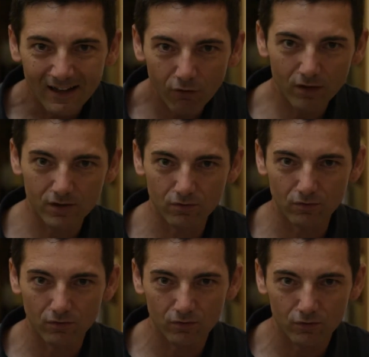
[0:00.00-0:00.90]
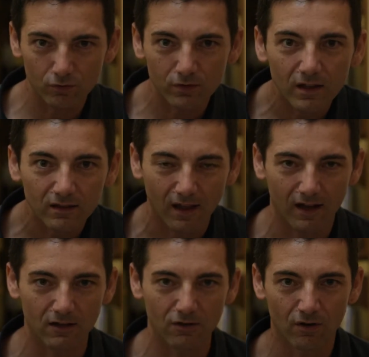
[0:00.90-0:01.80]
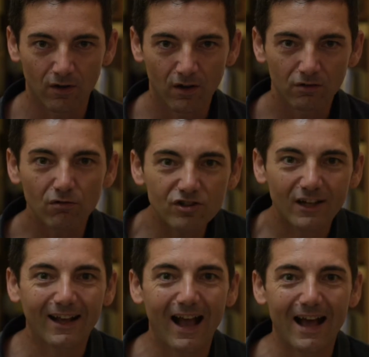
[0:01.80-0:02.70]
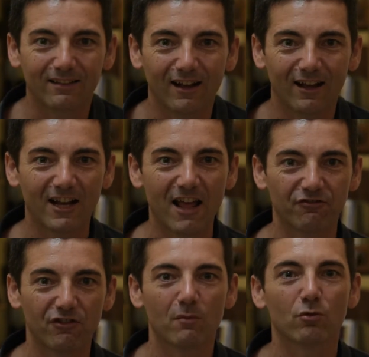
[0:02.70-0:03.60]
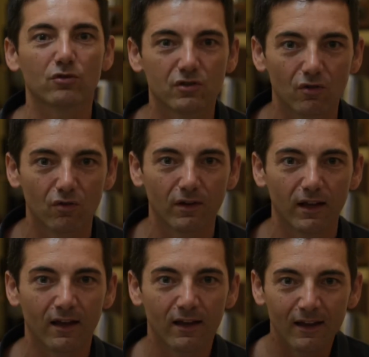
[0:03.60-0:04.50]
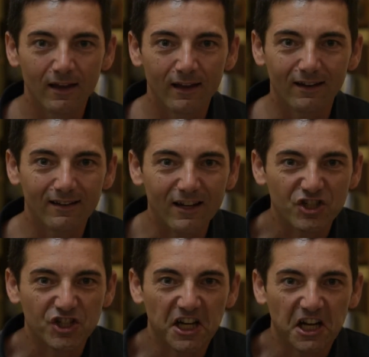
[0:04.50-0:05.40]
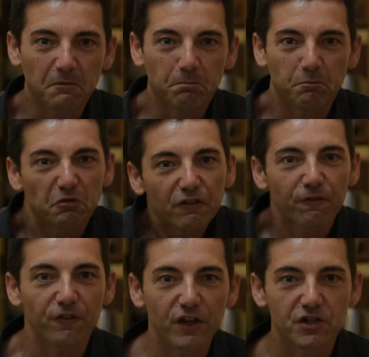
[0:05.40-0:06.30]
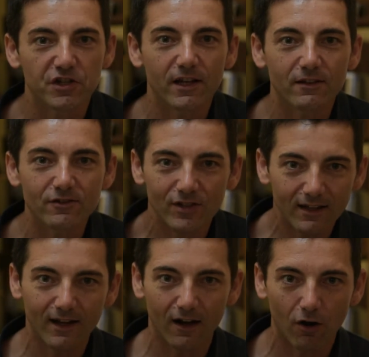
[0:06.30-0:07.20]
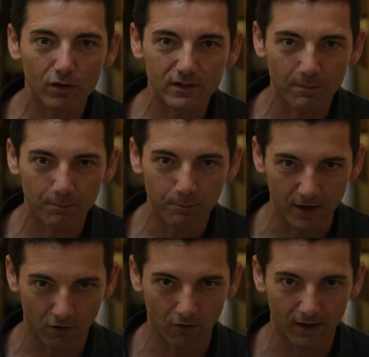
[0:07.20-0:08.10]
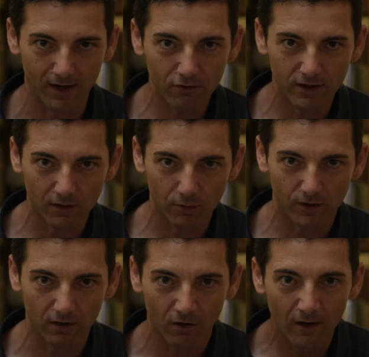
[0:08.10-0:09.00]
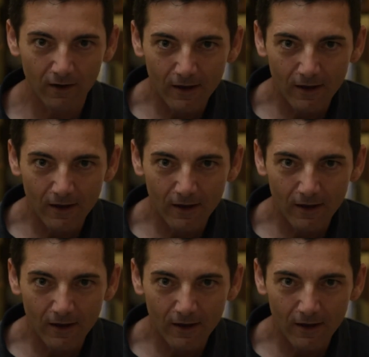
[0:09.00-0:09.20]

lavora su, sul dettaglio. Non cercarti la grande emozione la scena di più difficile, cerca cose piccole, lavora da quello,